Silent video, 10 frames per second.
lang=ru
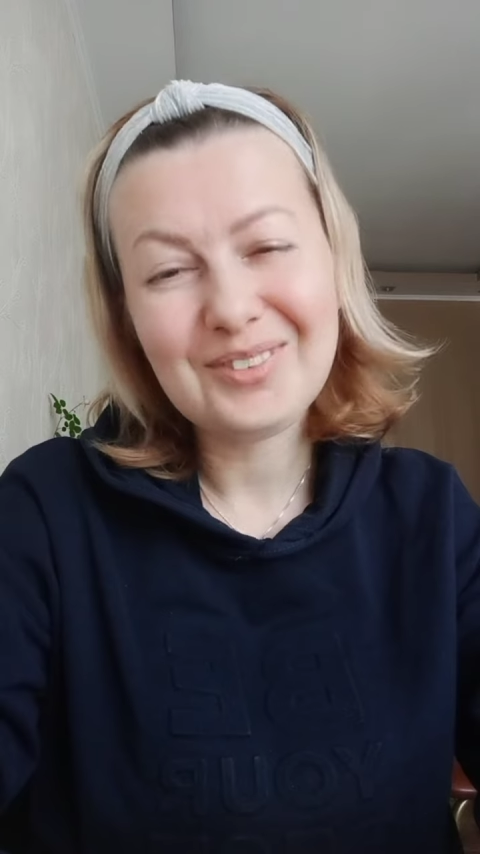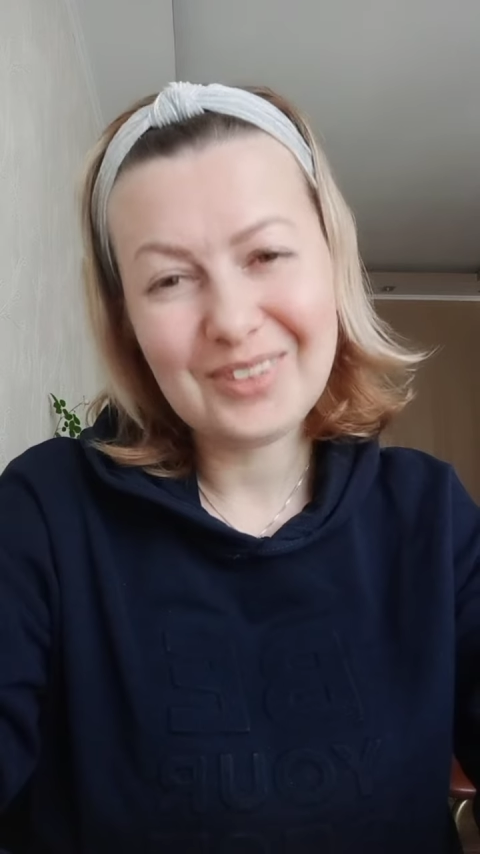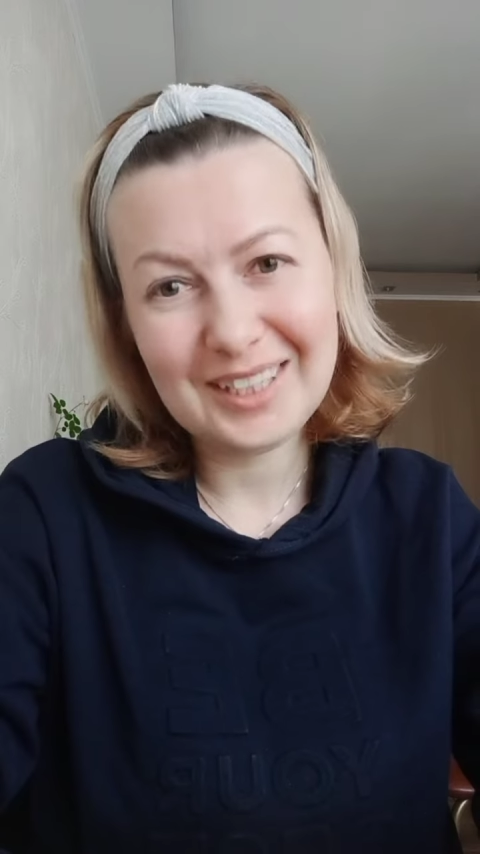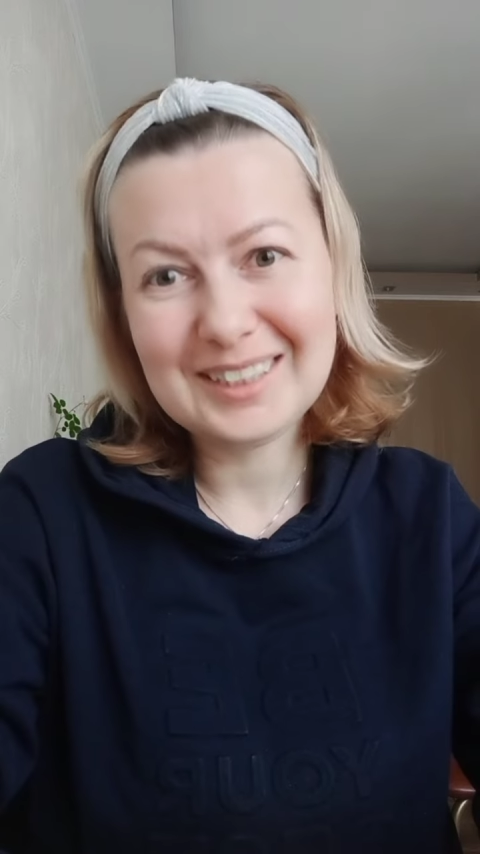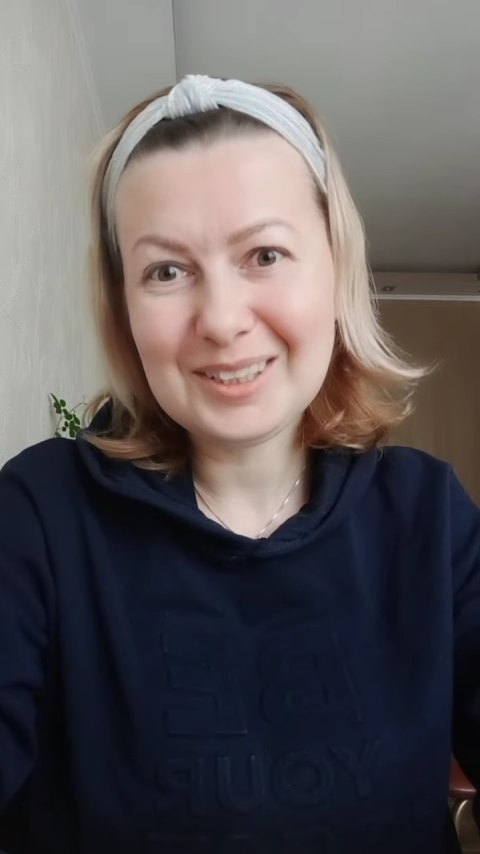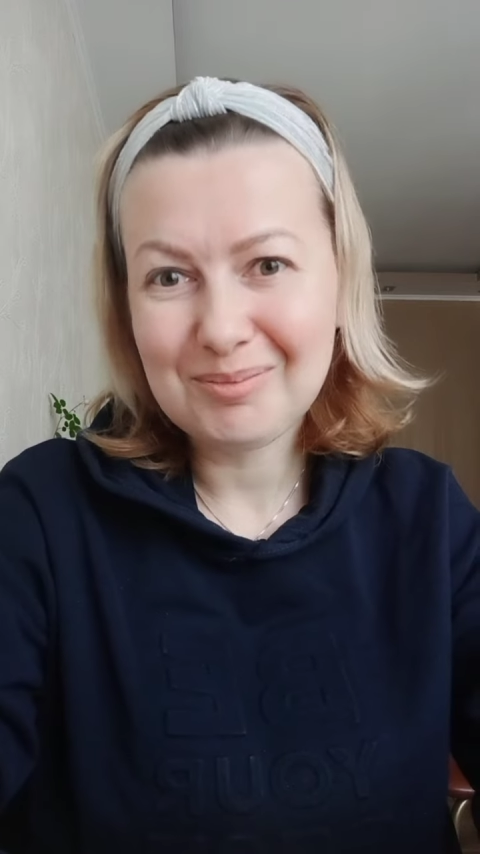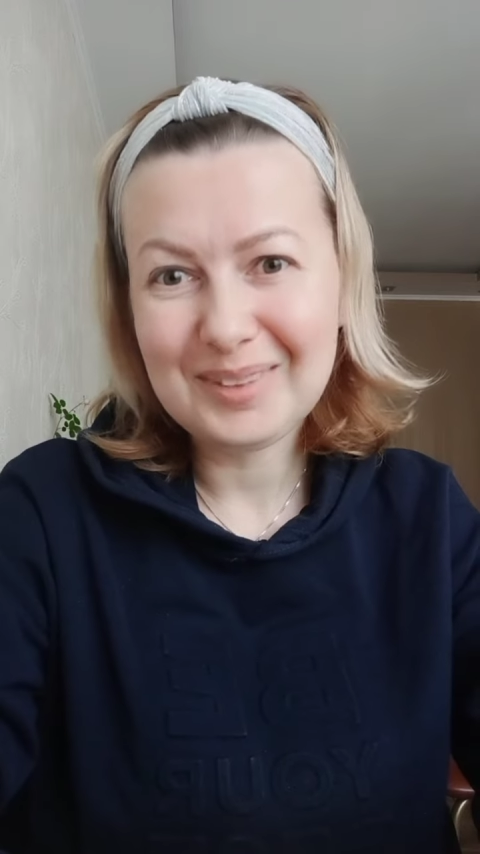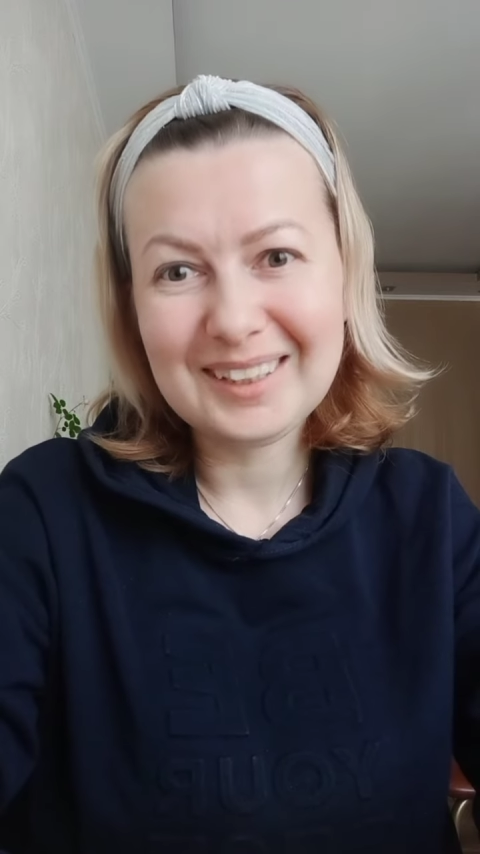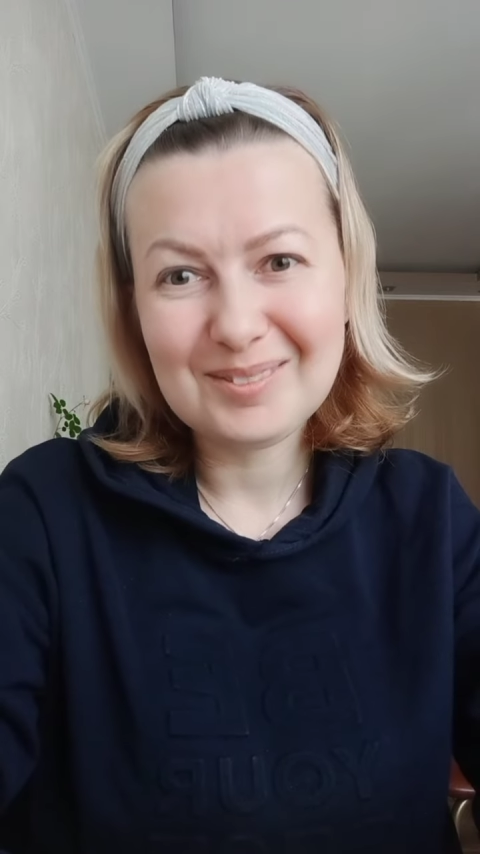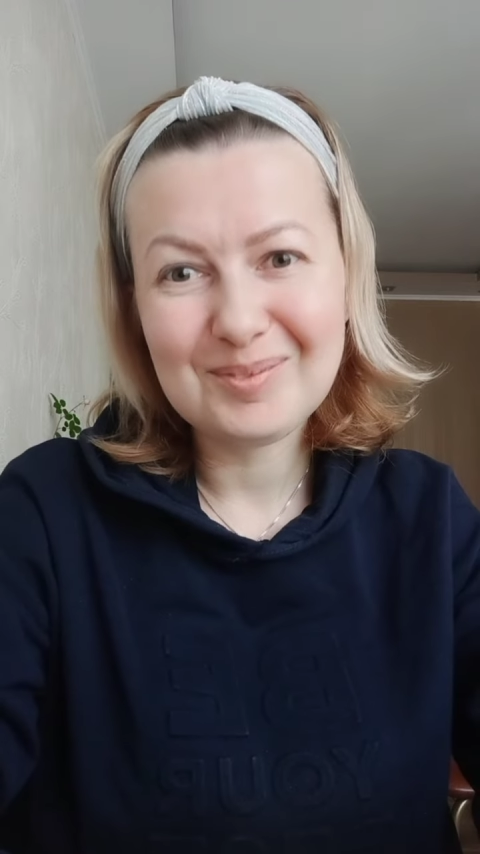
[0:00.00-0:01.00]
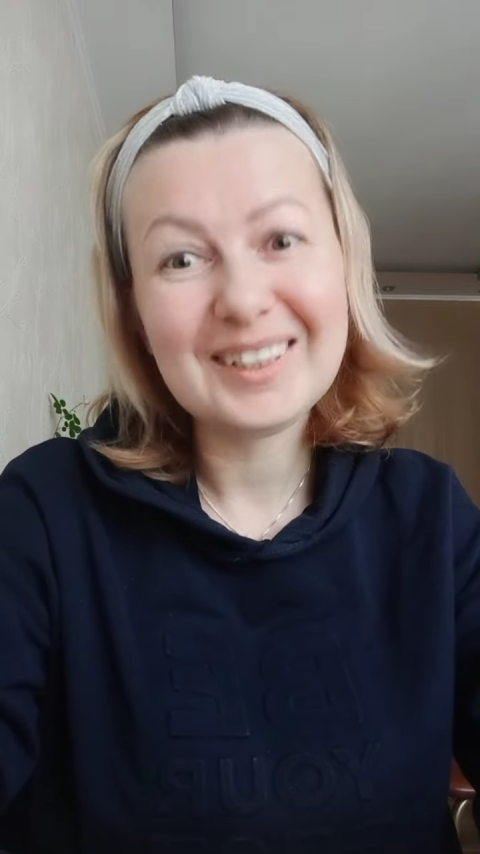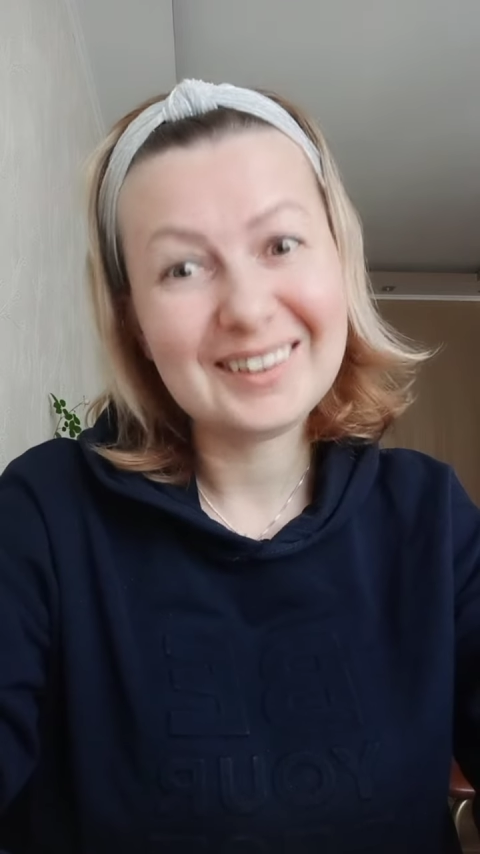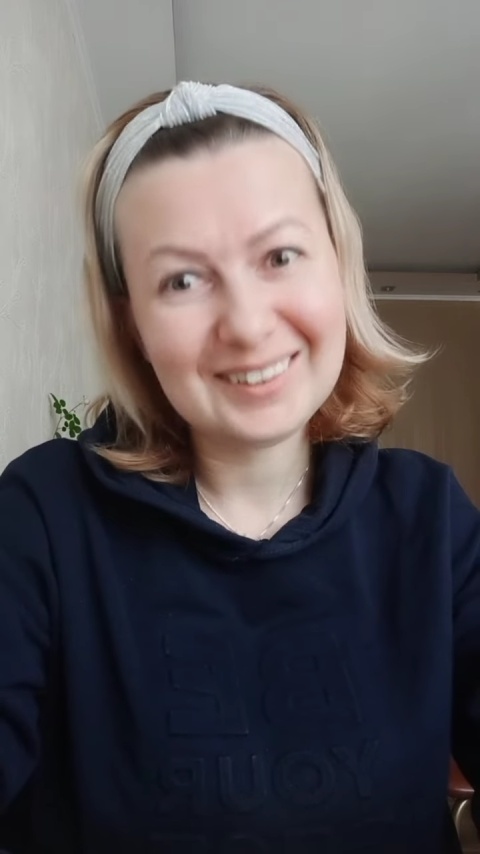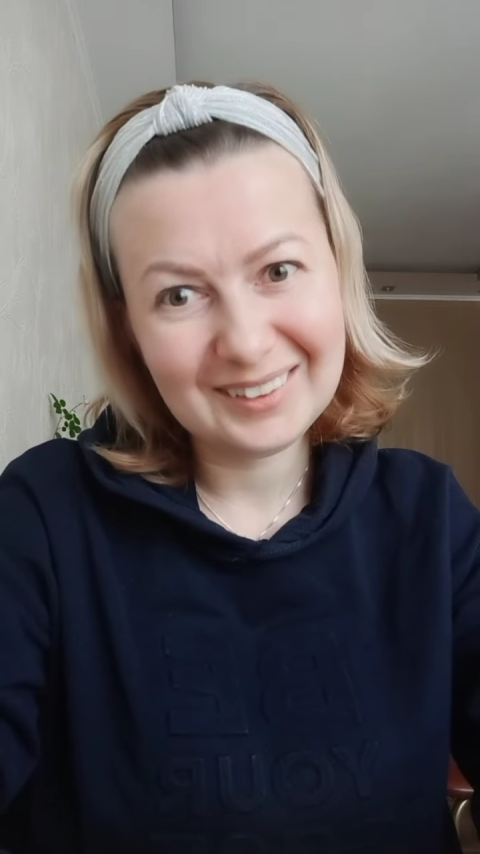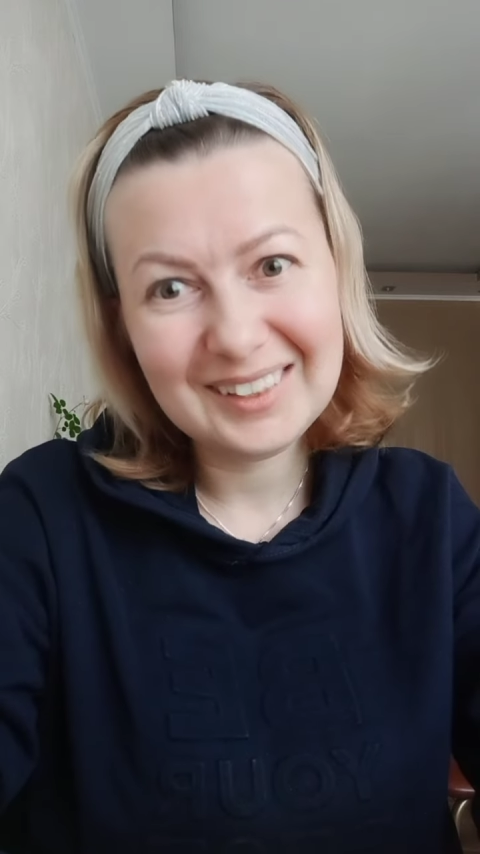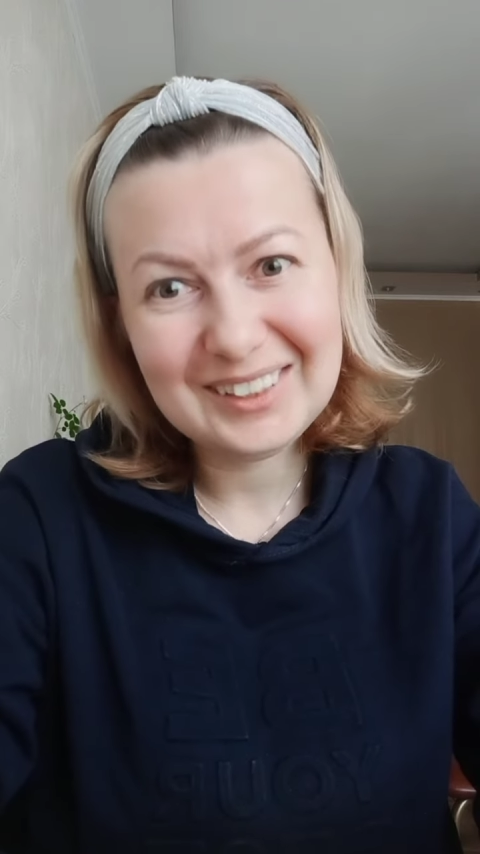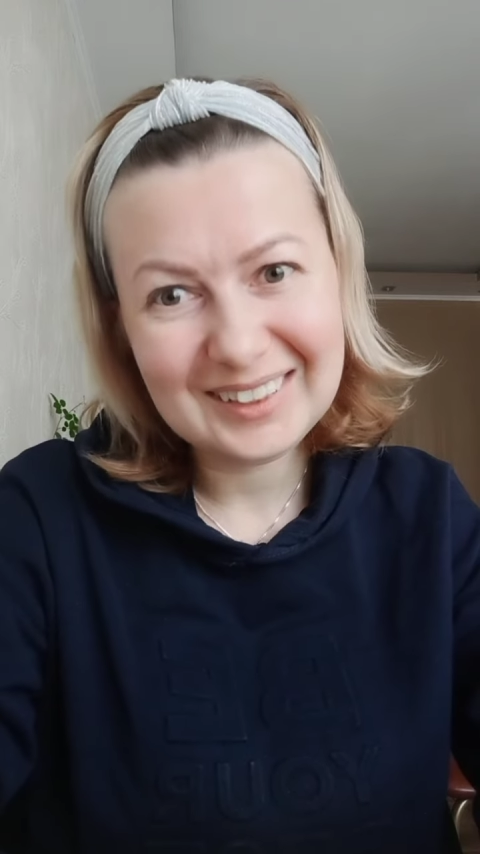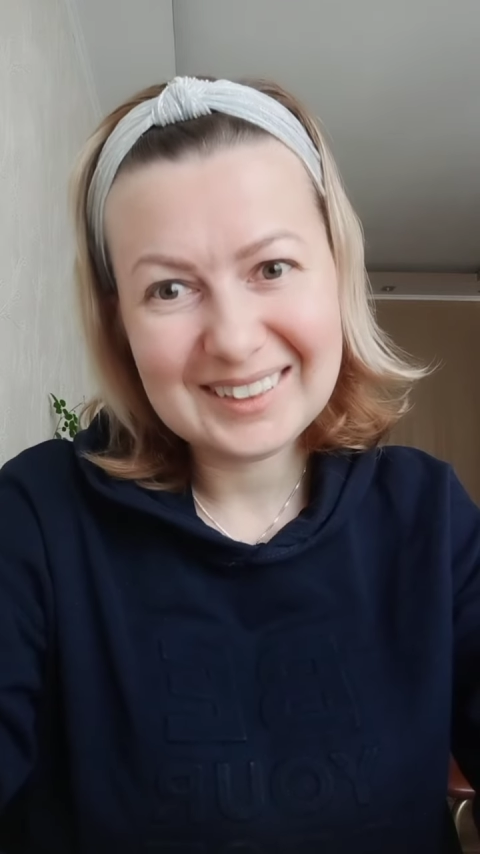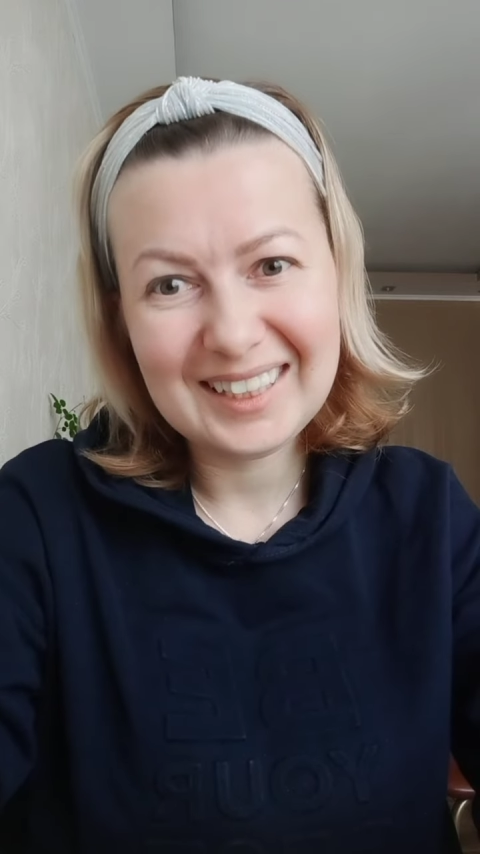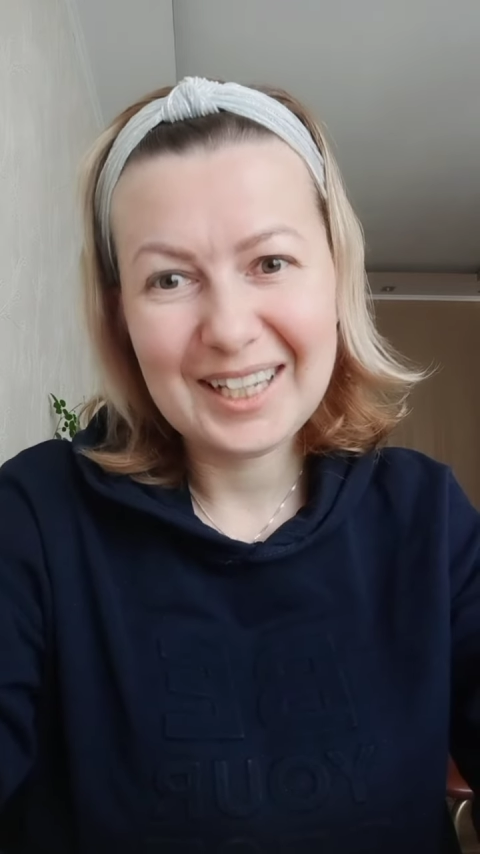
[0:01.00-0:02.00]
Верьте мне, я
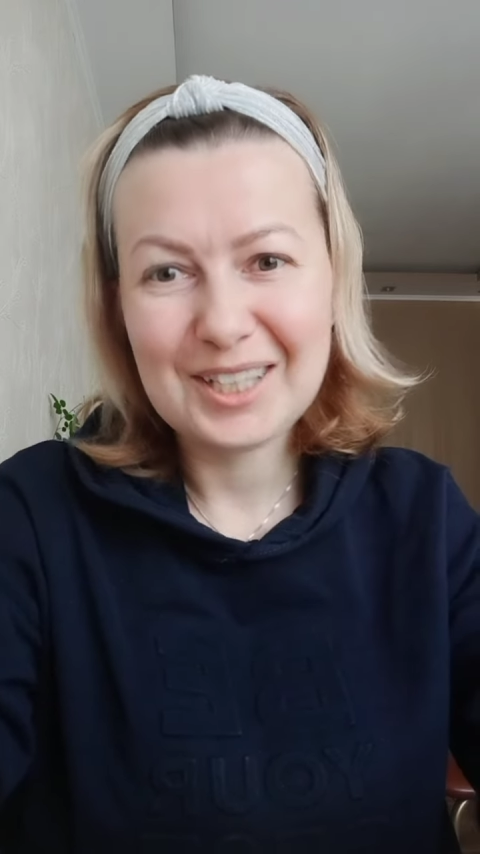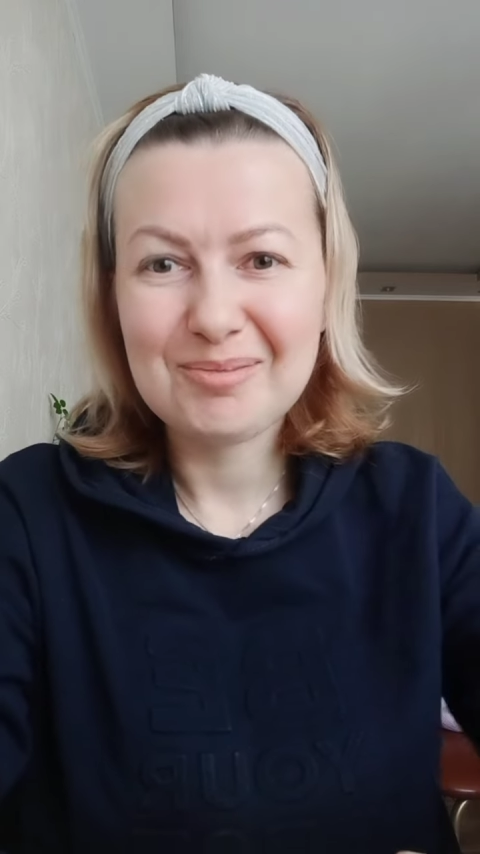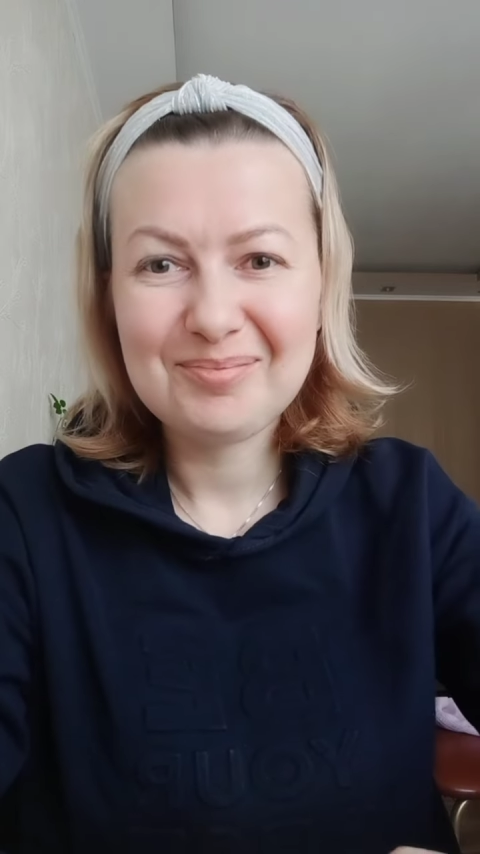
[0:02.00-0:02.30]
точно знаю.